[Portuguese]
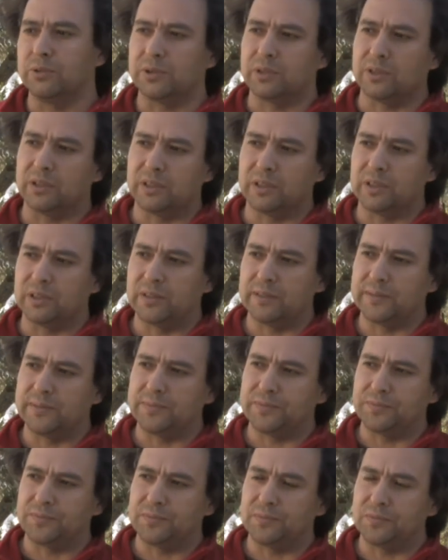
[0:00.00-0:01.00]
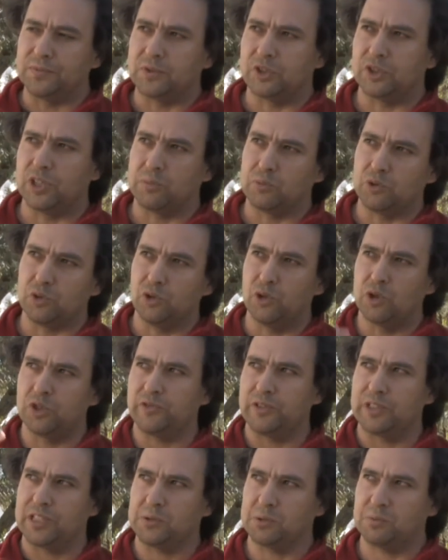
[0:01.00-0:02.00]
porque hum, estamos
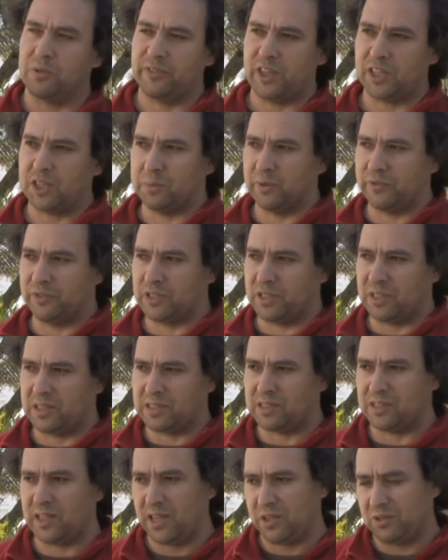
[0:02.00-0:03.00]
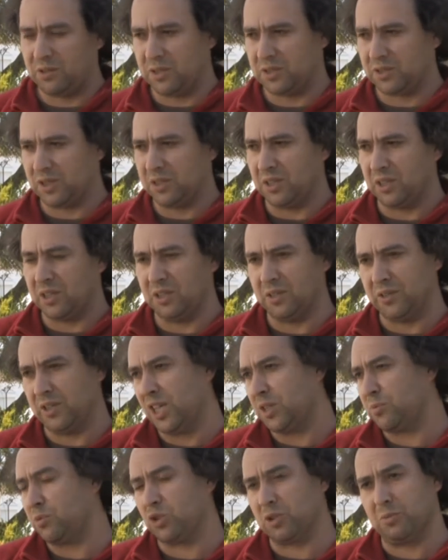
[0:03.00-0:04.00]
longe, fazemos uma viagem para fazer ensaio, e, entretanto naquele
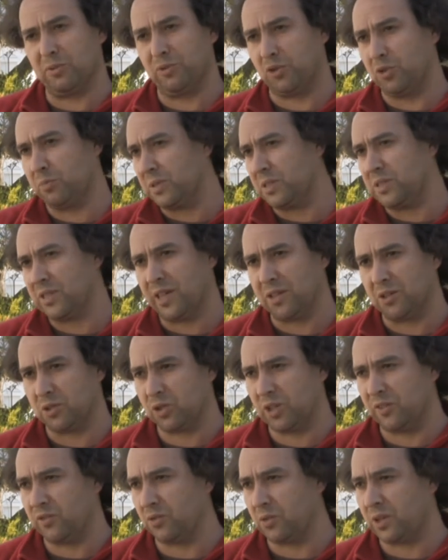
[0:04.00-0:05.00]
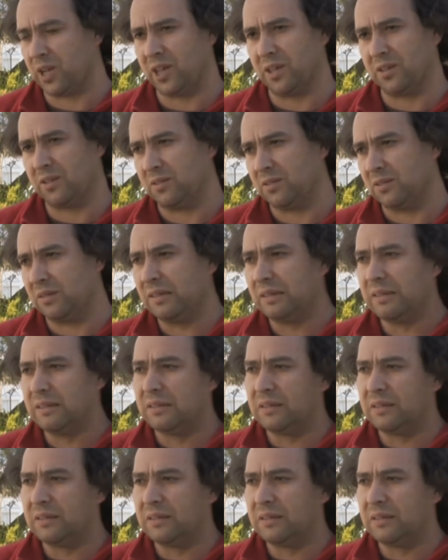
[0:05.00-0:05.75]
dia as pessoas também foram passear e não estavam cá e,